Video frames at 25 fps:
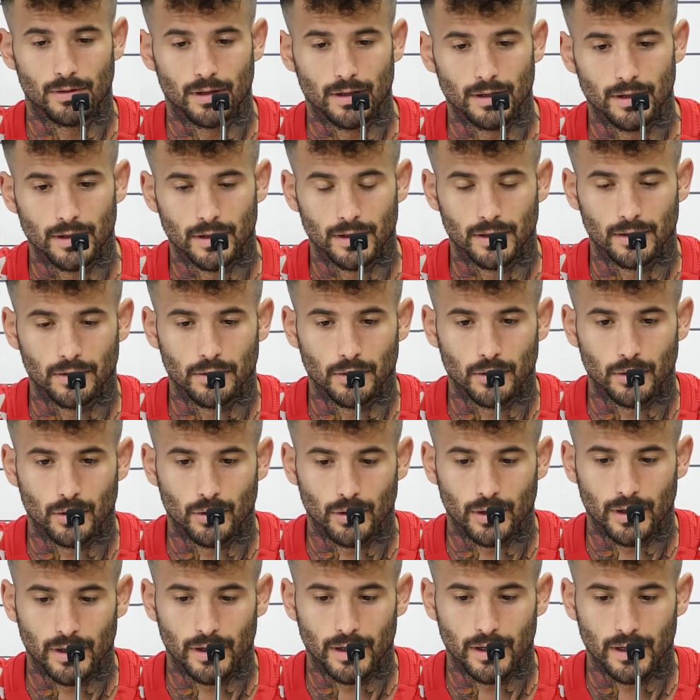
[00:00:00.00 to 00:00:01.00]
eh, yo creo
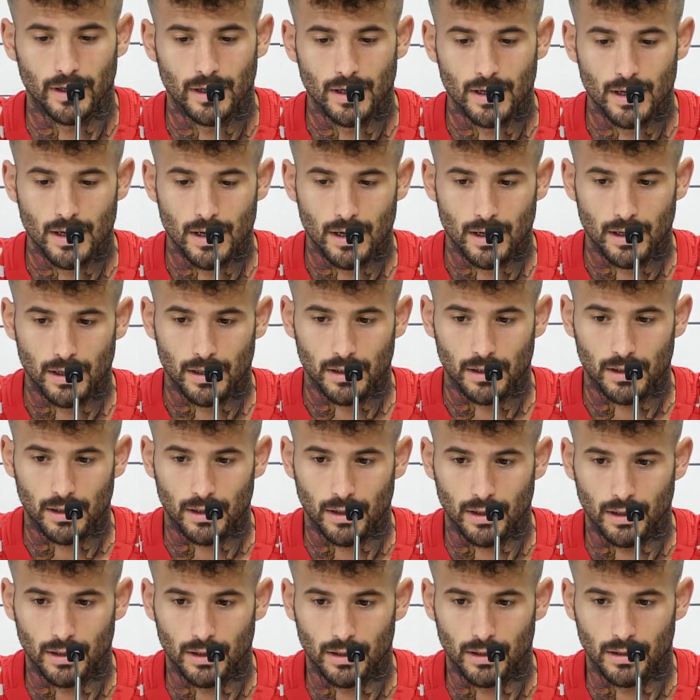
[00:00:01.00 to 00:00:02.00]
que,
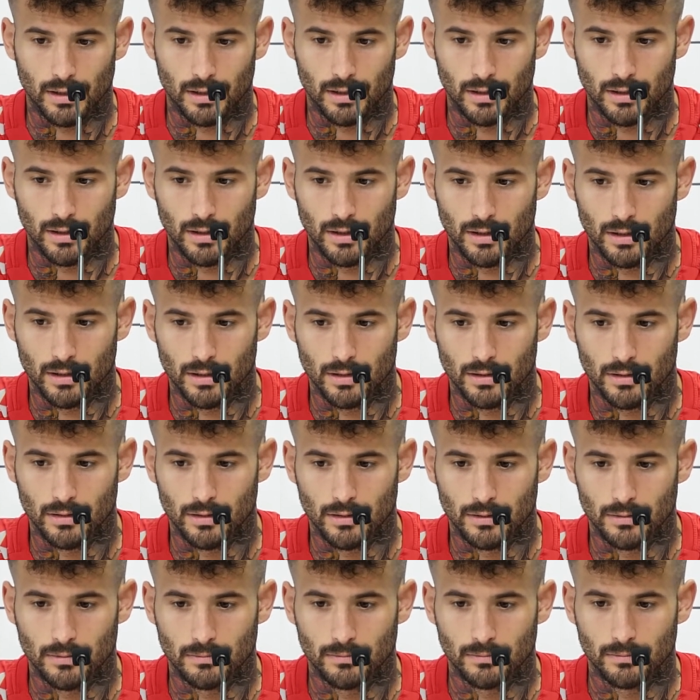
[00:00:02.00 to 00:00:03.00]

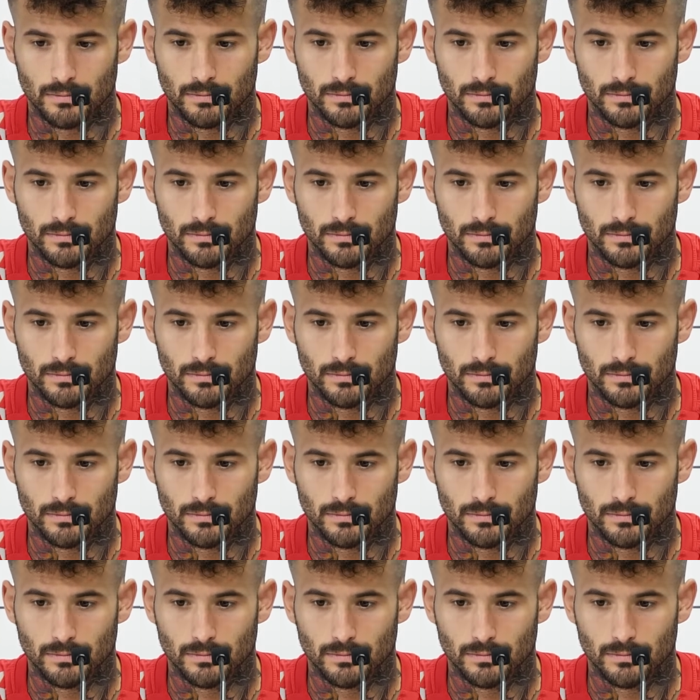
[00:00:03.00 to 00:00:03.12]
que